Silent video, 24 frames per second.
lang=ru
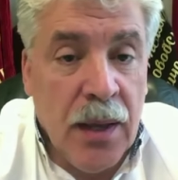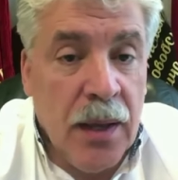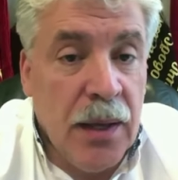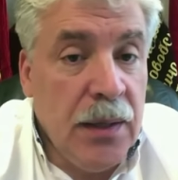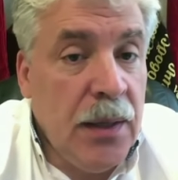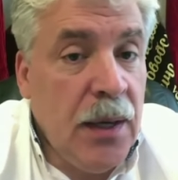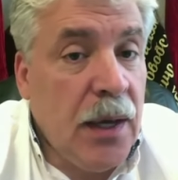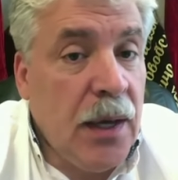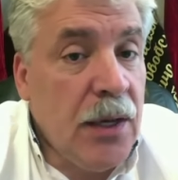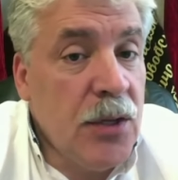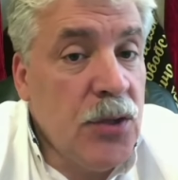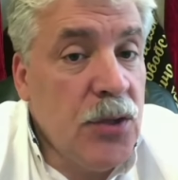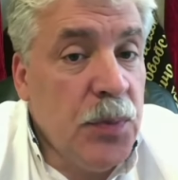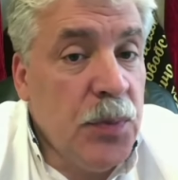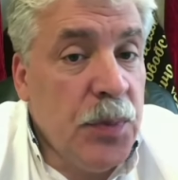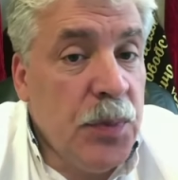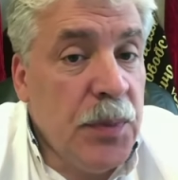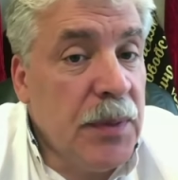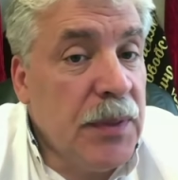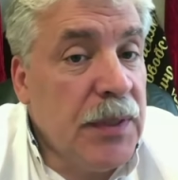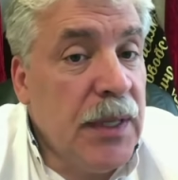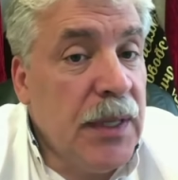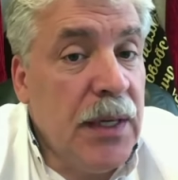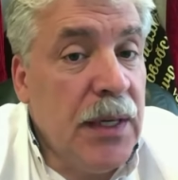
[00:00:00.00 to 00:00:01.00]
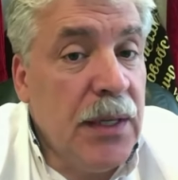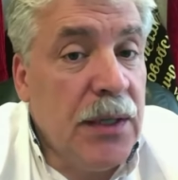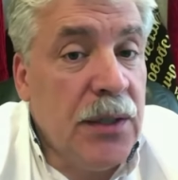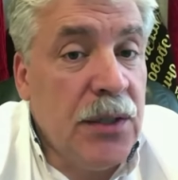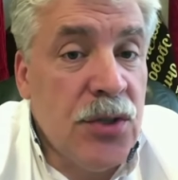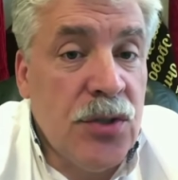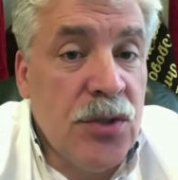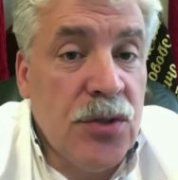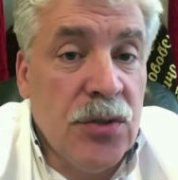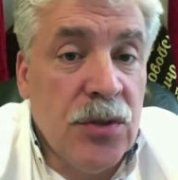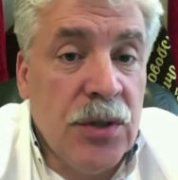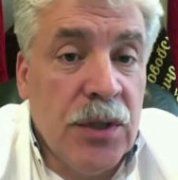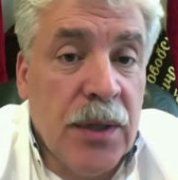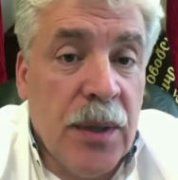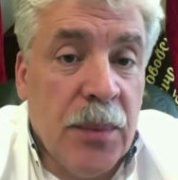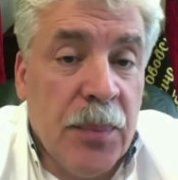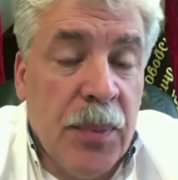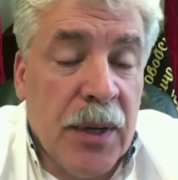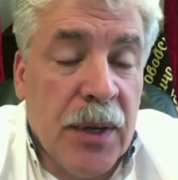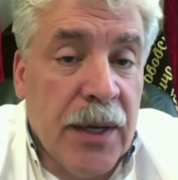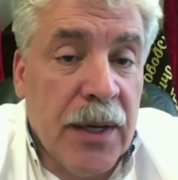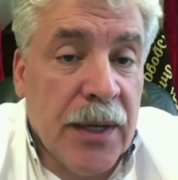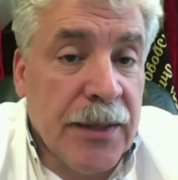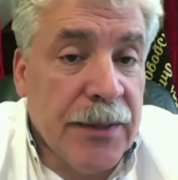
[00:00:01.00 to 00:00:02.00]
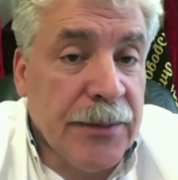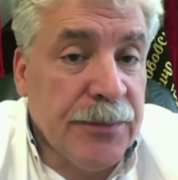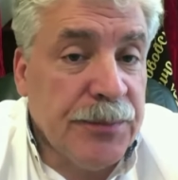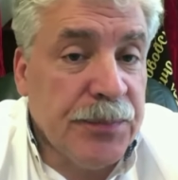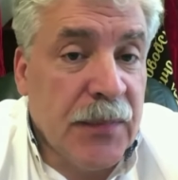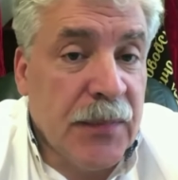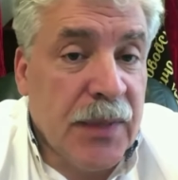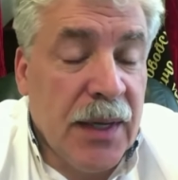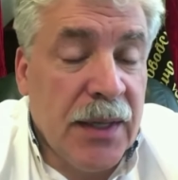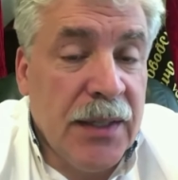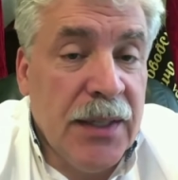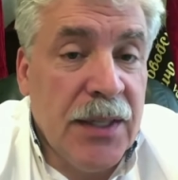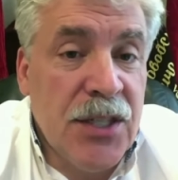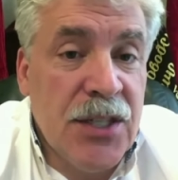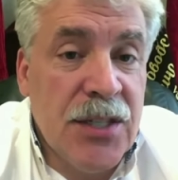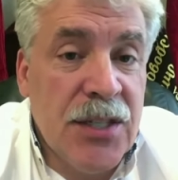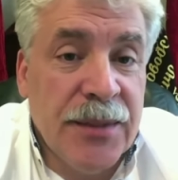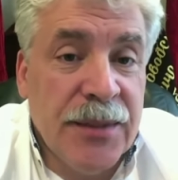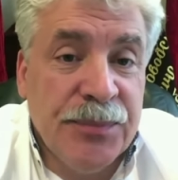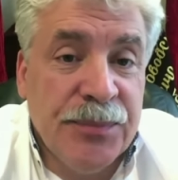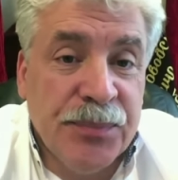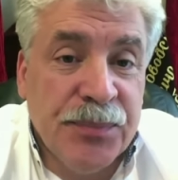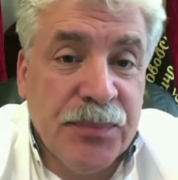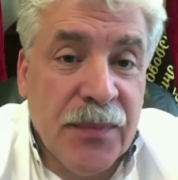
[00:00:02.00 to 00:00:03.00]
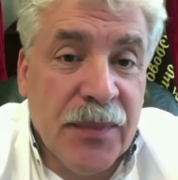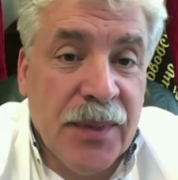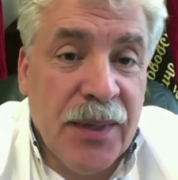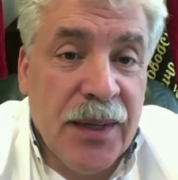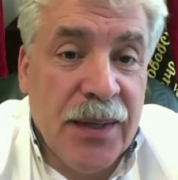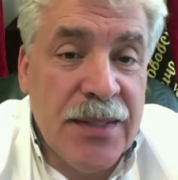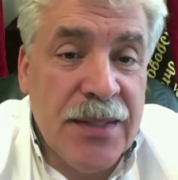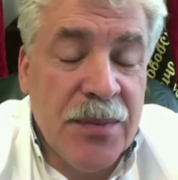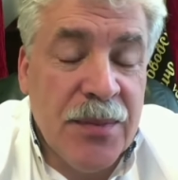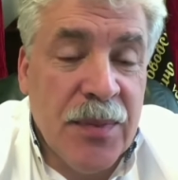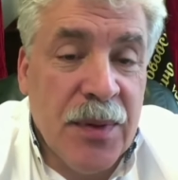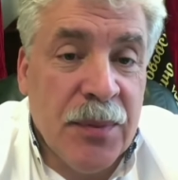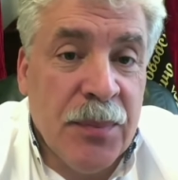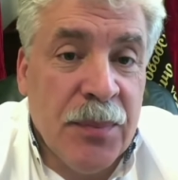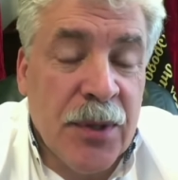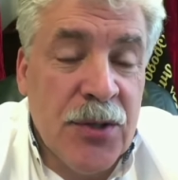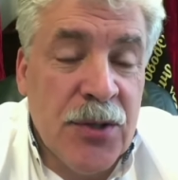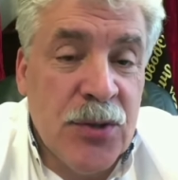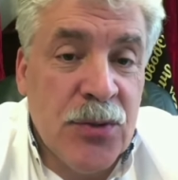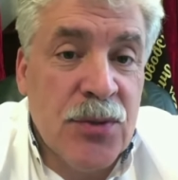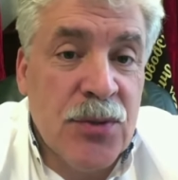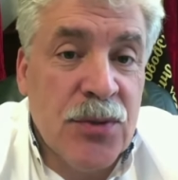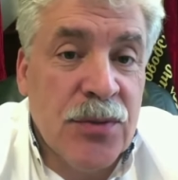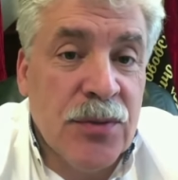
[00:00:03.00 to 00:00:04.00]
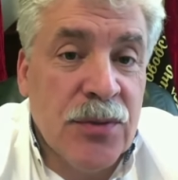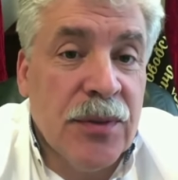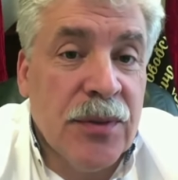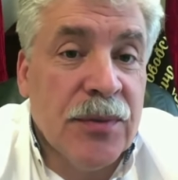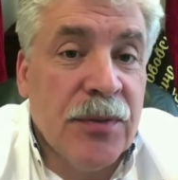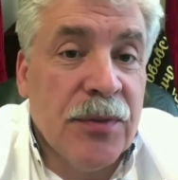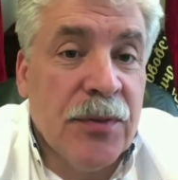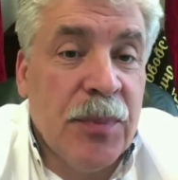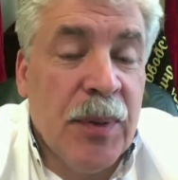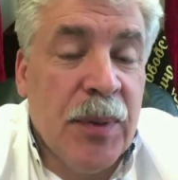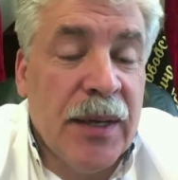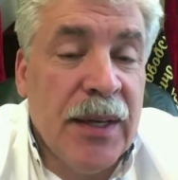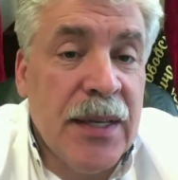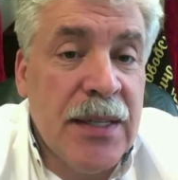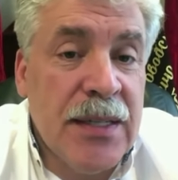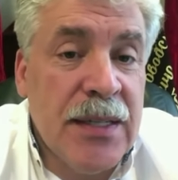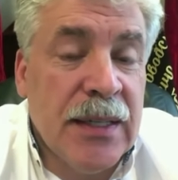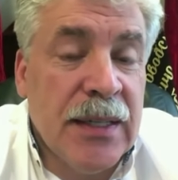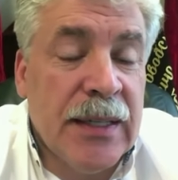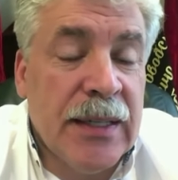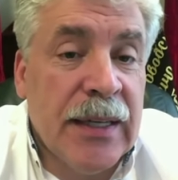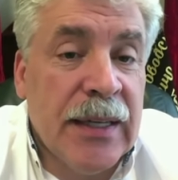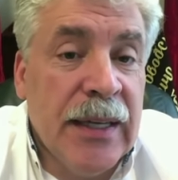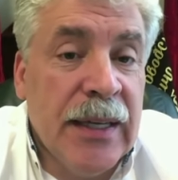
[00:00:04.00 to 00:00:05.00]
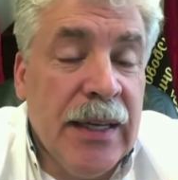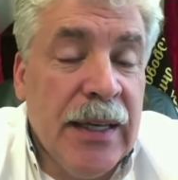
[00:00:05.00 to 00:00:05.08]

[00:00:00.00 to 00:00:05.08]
Я хочу поблагодарить еще и аппарат Конечно, я себя почувствовал в поездках